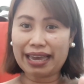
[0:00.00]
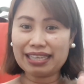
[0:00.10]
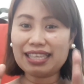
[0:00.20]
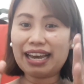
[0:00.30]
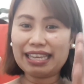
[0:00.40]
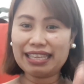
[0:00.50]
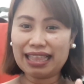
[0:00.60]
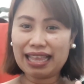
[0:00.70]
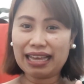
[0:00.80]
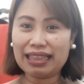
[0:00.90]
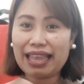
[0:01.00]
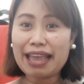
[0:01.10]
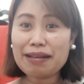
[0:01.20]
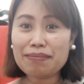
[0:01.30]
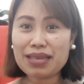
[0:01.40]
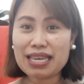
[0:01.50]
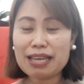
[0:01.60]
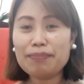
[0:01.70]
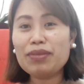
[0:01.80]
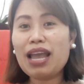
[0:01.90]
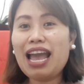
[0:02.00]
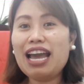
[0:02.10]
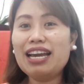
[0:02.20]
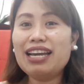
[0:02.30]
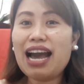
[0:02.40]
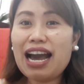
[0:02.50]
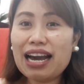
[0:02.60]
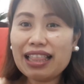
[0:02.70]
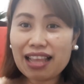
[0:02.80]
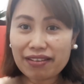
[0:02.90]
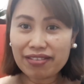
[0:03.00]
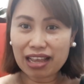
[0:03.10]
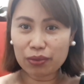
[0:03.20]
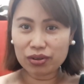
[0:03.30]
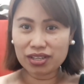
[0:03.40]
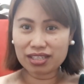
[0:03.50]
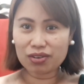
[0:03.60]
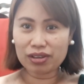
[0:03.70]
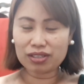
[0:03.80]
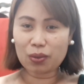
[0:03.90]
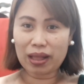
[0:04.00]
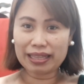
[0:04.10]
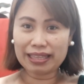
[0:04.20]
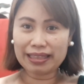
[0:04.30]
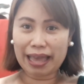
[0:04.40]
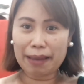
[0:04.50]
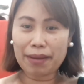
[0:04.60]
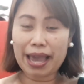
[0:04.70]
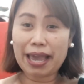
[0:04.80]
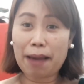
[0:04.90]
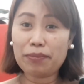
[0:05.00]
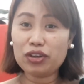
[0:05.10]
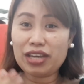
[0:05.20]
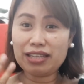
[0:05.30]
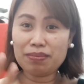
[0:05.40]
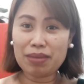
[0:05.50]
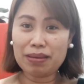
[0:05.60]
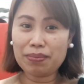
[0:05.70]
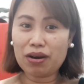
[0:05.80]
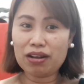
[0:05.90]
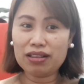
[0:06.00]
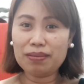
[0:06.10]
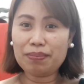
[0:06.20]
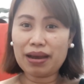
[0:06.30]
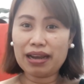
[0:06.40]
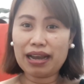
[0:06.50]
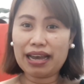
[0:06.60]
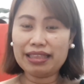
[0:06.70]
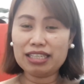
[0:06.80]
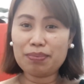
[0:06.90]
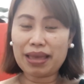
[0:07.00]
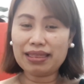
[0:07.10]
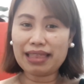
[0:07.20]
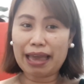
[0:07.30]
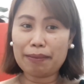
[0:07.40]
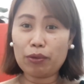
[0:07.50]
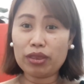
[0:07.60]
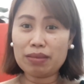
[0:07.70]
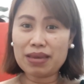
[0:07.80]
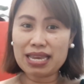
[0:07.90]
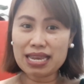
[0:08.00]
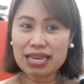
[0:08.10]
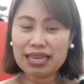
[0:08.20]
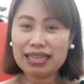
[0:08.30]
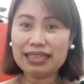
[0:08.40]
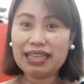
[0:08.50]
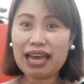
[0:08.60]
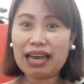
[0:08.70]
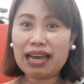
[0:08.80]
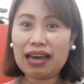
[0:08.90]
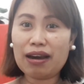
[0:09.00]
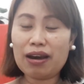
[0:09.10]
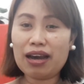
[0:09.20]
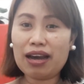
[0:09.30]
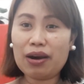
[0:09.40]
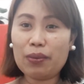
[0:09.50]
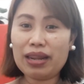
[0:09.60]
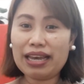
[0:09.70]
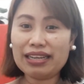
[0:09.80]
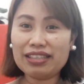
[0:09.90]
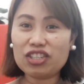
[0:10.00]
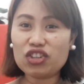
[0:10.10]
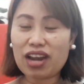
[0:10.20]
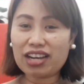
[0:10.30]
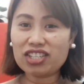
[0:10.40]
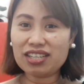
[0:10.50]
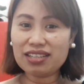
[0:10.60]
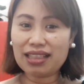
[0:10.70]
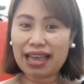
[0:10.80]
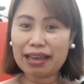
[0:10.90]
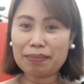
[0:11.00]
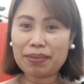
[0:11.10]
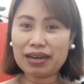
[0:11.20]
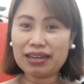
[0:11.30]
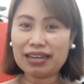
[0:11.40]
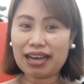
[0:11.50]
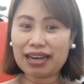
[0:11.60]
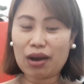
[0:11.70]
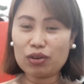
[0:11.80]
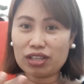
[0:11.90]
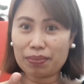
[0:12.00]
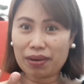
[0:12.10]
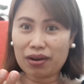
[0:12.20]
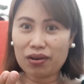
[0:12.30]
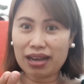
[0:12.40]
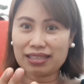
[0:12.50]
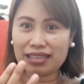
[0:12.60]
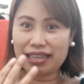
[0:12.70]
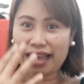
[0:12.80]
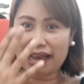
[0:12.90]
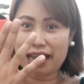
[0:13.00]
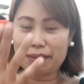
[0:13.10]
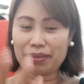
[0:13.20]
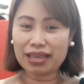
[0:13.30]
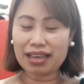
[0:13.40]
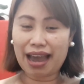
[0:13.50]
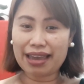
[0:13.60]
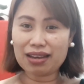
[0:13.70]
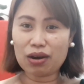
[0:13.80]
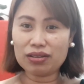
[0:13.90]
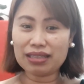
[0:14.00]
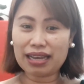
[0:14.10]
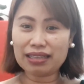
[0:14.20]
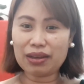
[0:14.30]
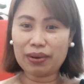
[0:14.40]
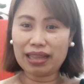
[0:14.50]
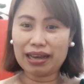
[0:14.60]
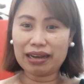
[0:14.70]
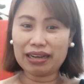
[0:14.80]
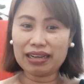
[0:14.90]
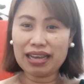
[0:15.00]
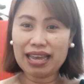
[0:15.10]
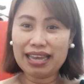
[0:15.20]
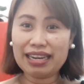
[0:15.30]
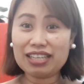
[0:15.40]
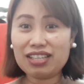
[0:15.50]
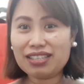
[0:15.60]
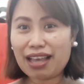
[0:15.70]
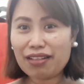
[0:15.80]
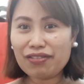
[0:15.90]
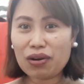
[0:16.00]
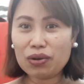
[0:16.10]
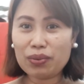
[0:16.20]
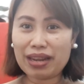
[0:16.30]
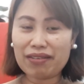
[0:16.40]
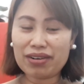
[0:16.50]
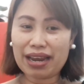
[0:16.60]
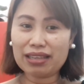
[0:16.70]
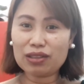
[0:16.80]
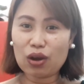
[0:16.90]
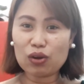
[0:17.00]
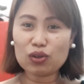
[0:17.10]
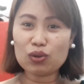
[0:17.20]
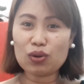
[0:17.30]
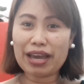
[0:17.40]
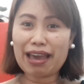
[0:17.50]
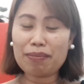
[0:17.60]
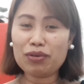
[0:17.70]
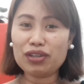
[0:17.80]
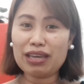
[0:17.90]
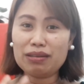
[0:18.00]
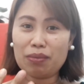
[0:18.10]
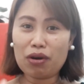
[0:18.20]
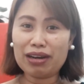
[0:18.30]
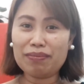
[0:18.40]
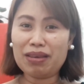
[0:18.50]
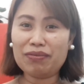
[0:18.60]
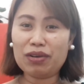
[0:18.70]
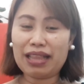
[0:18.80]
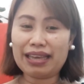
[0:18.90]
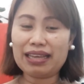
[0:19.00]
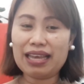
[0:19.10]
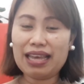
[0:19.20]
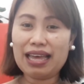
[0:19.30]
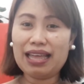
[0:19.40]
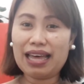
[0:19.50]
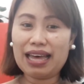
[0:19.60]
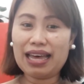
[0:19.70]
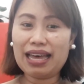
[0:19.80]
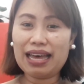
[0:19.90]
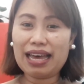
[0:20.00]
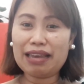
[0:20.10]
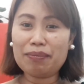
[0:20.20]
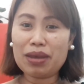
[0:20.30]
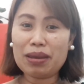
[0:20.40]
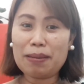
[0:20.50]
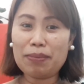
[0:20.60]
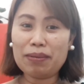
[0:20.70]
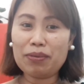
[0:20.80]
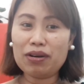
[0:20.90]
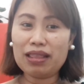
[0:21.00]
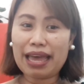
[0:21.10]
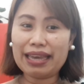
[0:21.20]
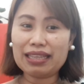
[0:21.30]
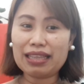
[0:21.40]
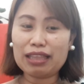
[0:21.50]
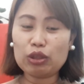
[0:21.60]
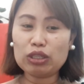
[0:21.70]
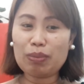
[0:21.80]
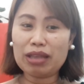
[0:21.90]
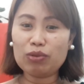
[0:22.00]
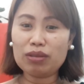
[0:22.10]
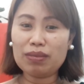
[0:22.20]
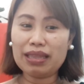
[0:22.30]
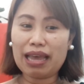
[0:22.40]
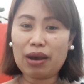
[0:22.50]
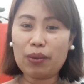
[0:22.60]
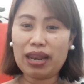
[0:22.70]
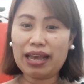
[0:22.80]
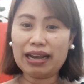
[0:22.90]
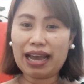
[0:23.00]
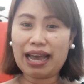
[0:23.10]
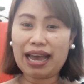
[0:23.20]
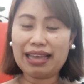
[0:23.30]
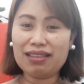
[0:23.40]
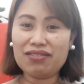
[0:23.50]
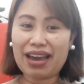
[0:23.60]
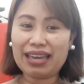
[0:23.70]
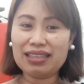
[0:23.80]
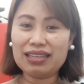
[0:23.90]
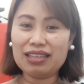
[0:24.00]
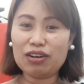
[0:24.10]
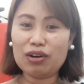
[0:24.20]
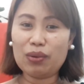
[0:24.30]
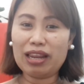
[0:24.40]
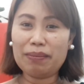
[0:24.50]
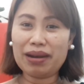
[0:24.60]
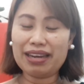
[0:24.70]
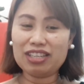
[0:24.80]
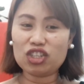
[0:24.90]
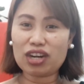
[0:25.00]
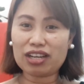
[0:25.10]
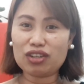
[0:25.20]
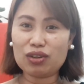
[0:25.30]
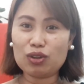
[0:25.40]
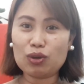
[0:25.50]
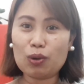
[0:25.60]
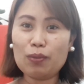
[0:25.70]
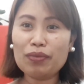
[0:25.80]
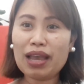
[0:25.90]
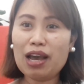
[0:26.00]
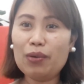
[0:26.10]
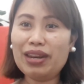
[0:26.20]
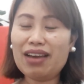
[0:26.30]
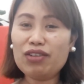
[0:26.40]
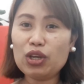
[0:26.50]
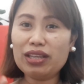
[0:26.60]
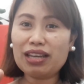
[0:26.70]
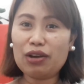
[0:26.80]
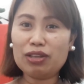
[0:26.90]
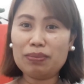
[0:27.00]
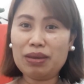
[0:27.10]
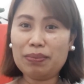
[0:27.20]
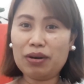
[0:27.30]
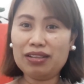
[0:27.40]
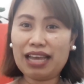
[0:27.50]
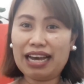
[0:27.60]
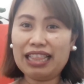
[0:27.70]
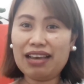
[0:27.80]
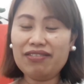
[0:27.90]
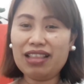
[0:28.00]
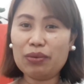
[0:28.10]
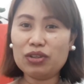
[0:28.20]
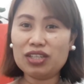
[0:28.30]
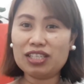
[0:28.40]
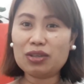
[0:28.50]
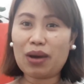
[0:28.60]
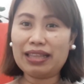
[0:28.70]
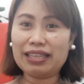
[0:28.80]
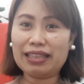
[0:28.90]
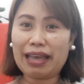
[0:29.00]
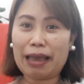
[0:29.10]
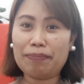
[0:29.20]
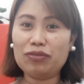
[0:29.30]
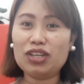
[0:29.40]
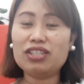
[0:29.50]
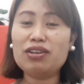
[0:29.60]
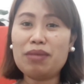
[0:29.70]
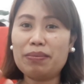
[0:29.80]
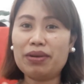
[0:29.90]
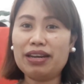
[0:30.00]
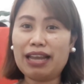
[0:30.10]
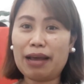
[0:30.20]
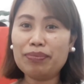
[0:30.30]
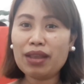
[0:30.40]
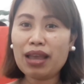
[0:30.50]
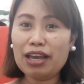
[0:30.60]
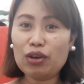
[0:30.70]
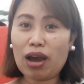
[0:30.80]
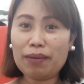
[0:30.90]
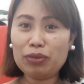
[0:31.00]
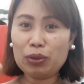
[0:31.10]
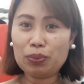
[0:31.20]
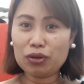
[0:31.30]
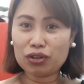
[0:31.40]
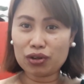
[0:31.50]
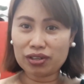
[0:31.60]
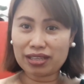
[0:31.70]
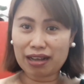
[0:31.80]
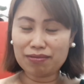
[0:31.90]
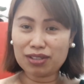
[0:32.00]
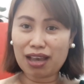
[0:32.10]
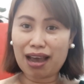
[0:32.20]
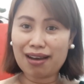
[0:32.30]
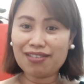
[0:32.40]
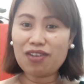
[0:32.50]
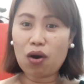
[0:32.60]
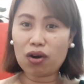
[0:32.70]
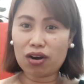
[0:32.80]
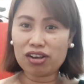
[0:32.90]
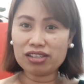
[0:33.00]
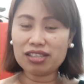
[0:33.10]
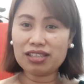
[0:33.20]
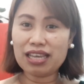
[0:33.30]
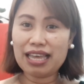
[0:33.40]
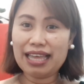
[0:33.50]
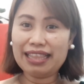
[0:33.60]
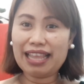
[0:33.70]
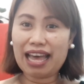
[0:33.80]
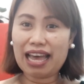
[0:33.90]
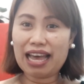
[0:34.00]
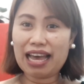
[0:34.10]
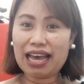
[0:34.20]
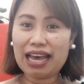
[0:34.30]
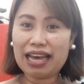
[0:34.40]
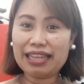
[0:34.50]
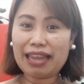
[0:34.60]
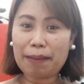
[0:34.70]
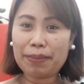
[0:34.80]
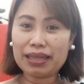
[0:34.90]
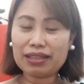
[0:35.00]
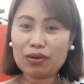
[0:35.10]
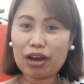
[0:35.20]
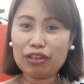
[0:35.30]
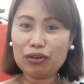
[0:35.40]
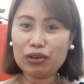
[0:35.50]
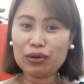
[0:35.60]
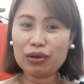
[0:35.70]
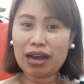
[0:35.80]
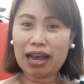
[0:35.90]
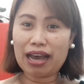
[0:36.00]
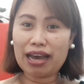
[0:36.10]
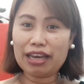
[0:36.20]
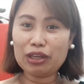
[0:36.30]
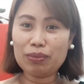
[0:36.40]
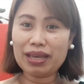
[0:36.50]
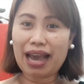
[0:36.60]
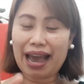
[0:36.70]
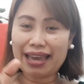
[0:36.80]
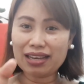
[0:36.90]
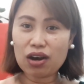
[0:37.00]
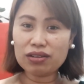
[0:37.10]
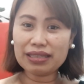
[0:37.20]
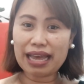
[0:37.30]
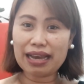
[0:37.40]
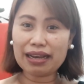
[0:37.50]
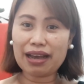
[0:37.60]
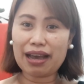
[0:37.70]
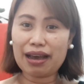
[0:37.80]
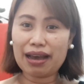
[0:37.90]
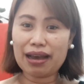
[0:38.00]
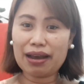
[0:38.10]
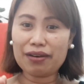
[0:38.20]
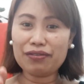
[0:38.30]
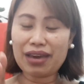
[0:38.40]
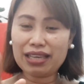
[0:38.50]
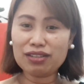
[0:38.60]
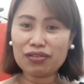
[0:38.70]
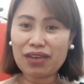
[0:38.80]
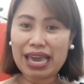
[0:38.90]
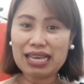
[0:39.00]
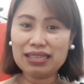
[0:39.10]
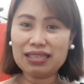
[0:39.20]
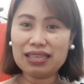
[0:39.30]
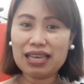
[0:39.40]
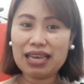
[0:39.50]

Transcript: ay sa kanya lang. Like me, ang love languages ko is quality time. I appreciate people pag uh, they spend time with me na walang distraction like pag uh, kausap ako as in uh, making eye contact na walang nagsi-cellphone whenever I talk so I appreciate more if people like uh, if, if people like uh, to spend with me na walang uh, undivided or walang mga distraction so whenever you encounter people na ang love language is quality time just remember na you have to put yourselves uh, focus na dapat kung ano yung uh, you make eye contact uh, face-to-face